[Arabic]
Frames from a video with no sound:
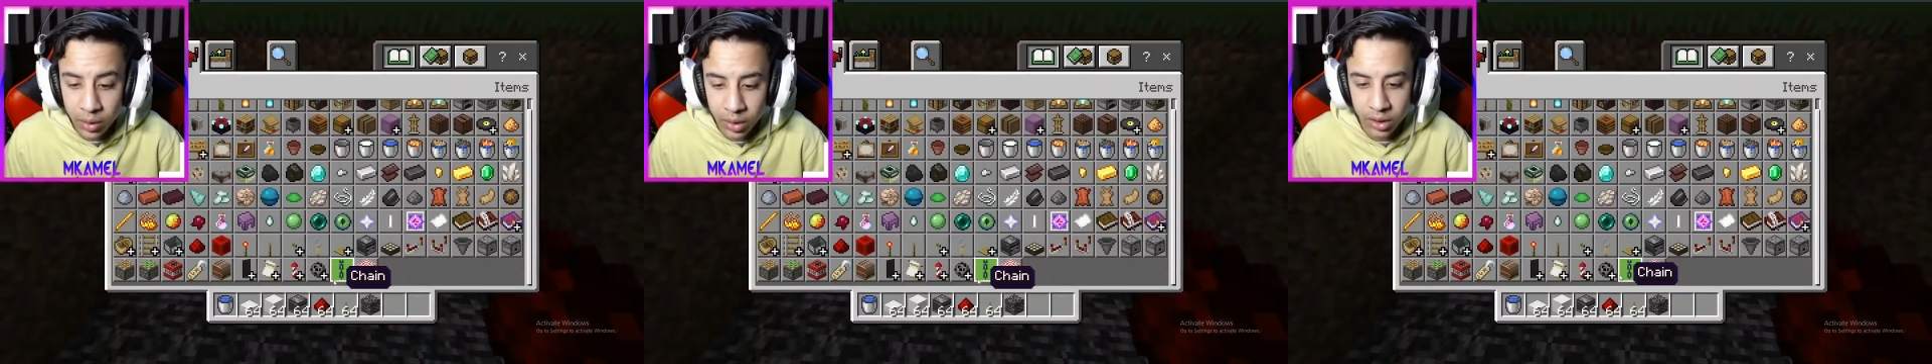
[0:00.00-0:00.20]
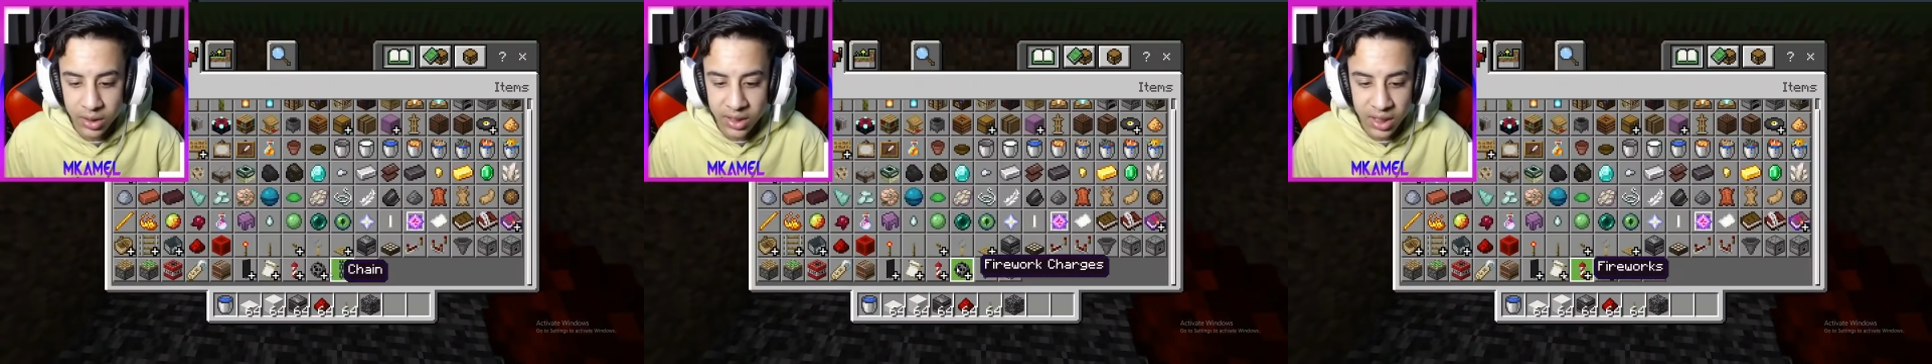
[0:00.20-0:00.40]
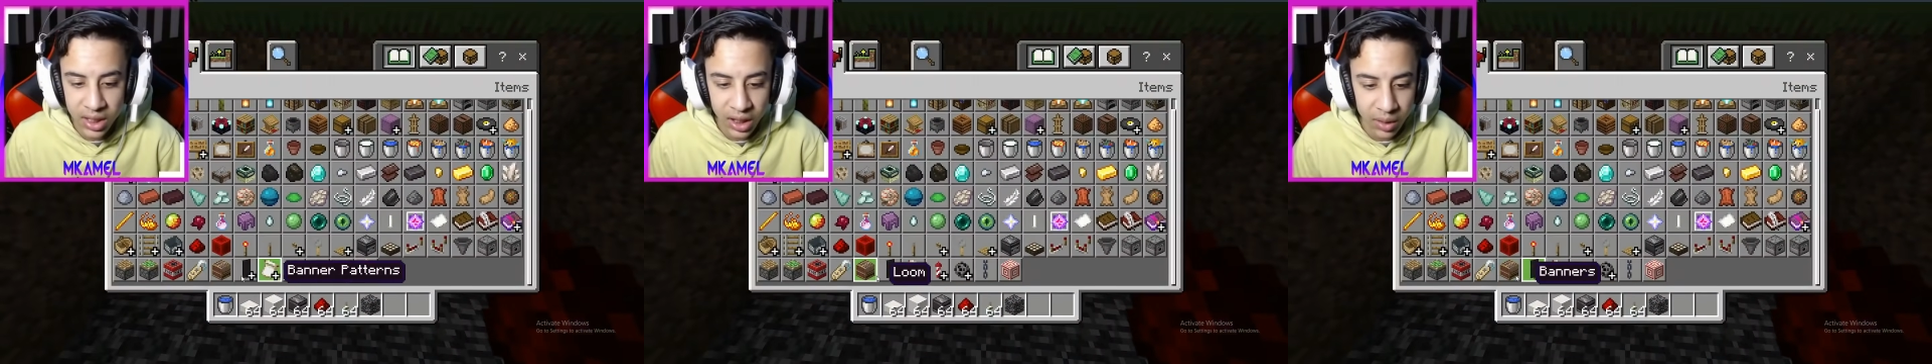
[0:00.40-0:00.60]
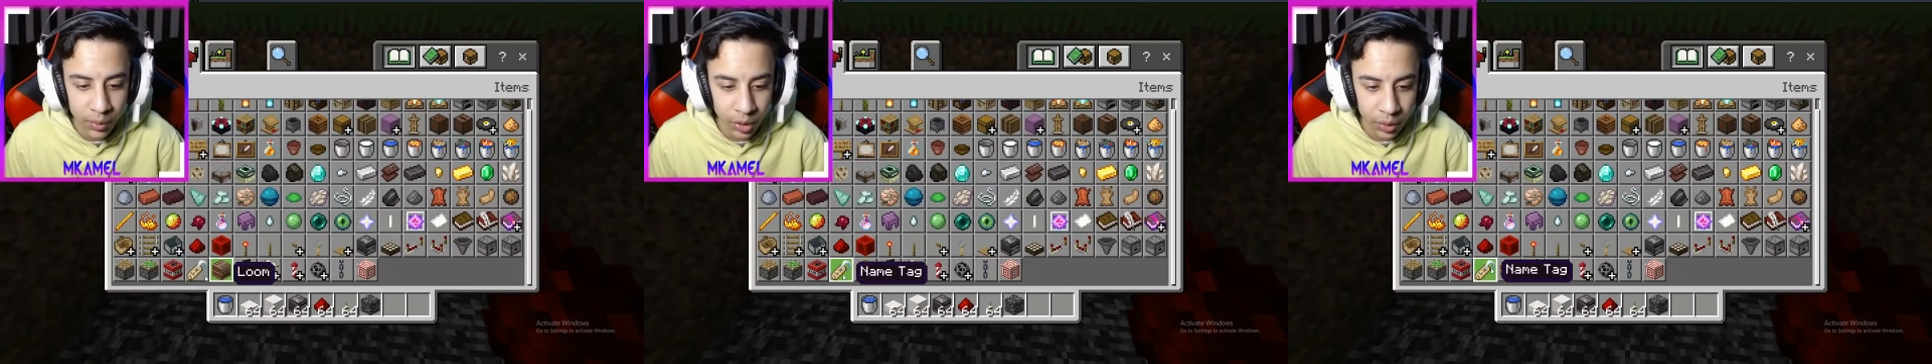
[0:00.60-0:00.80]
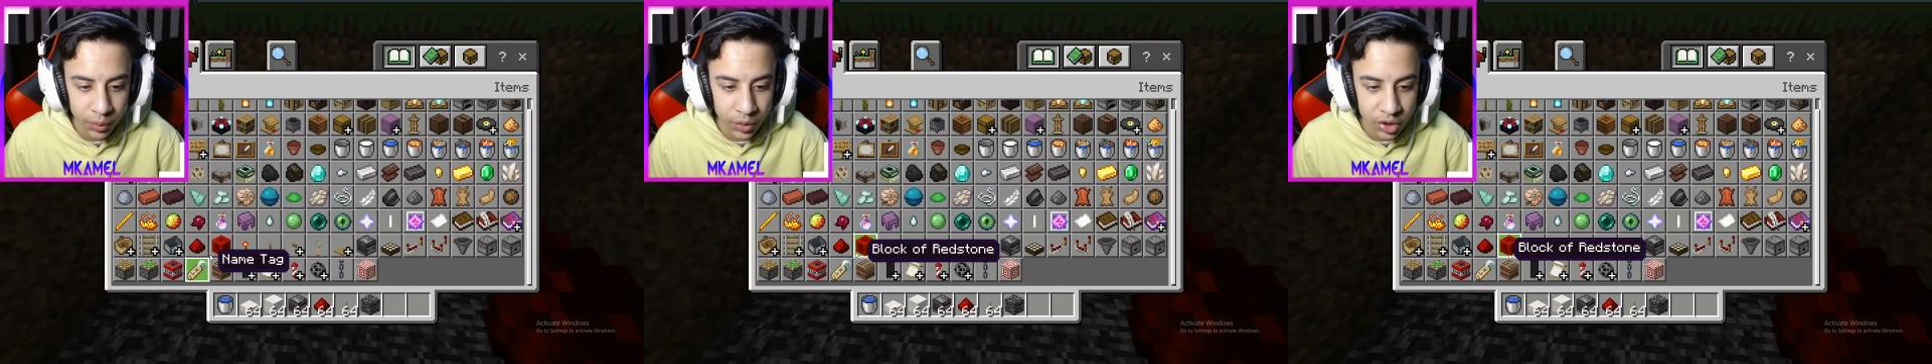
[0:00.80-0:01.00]
آه، نسينا نجيب
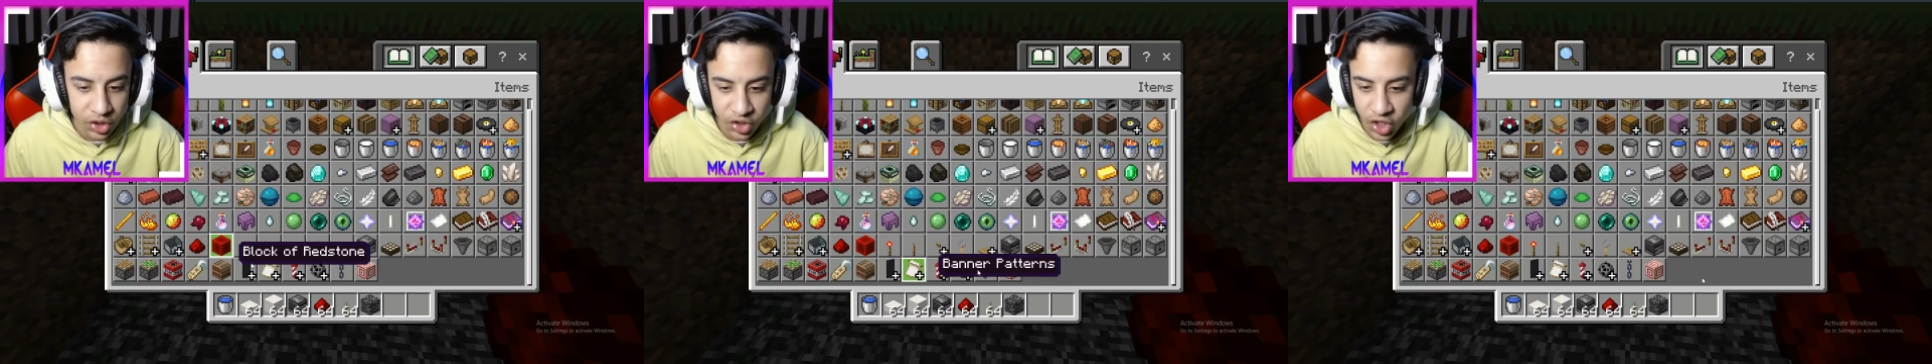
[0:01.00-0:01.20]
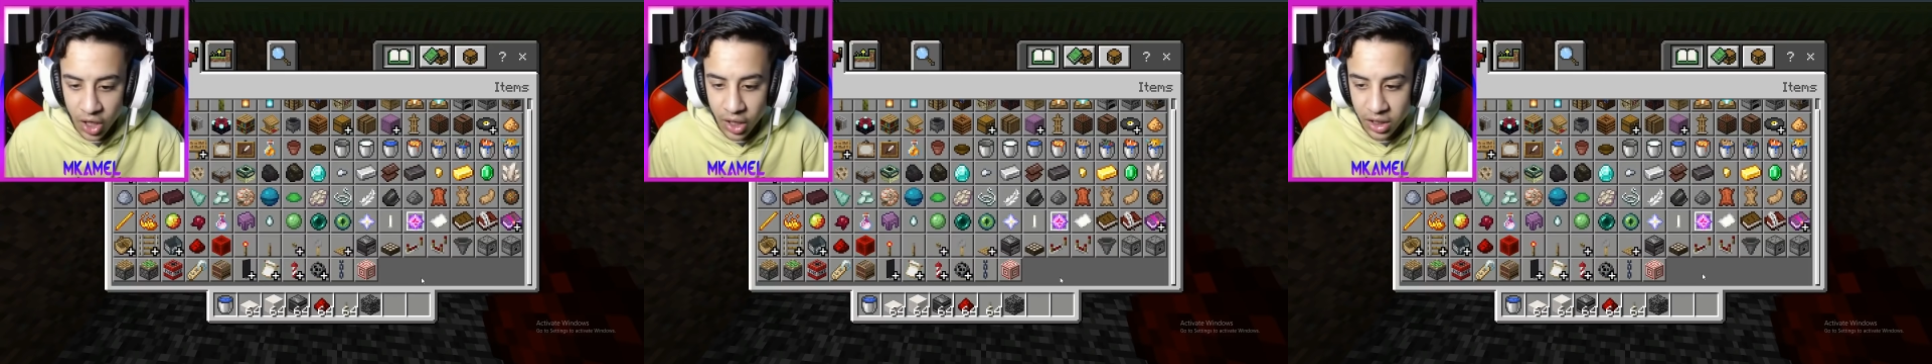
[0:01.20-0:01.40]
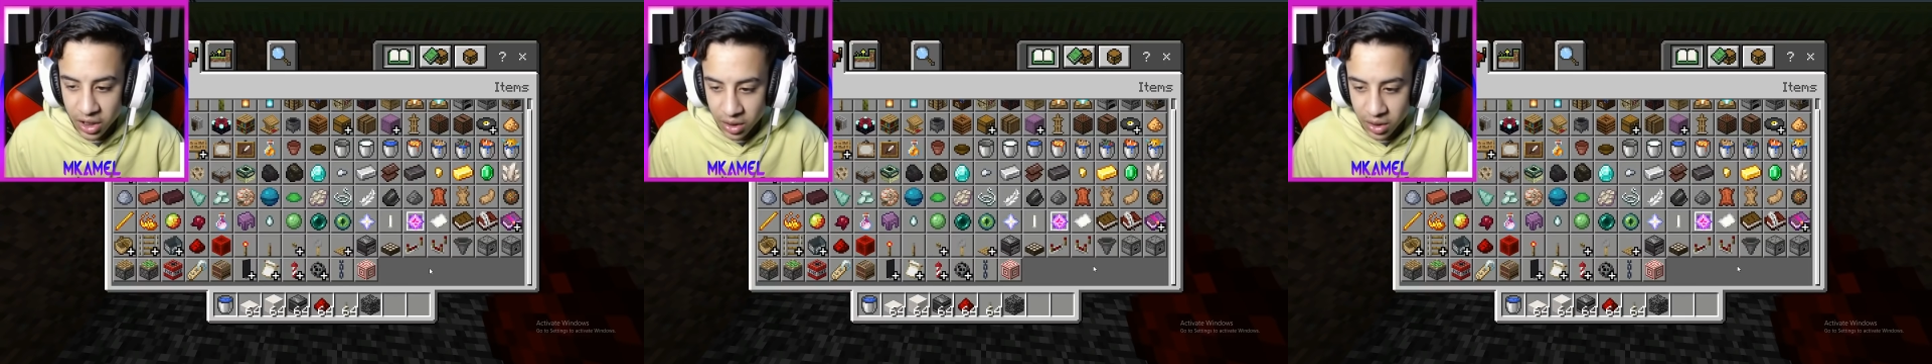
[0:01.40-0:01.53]
الريبيتر صح